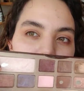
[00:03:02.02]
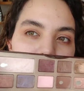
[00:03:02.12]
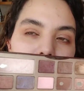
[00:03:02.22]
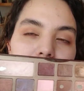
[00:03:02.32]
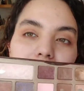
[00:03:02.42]

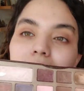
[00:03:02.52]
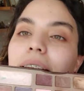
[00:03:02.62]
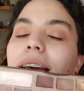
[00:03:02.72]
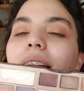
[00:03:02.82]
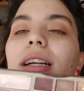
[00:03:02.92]

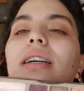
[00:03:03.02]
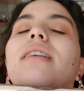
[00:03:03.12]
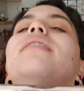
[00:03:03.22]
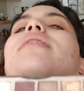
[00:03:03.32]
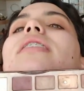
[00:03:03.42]
7
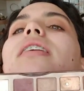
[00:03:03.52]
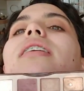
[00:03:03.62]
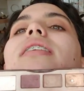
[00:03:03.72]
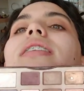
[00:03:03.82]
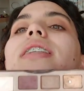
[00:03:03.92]

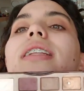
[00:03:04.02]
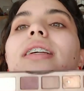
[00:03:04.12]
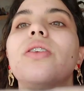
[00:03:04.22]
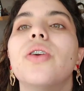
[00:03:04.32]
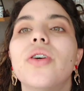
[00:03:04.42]

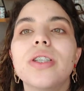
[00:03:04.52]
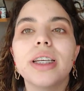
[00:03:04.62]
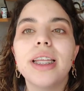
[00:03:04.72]
7 tonos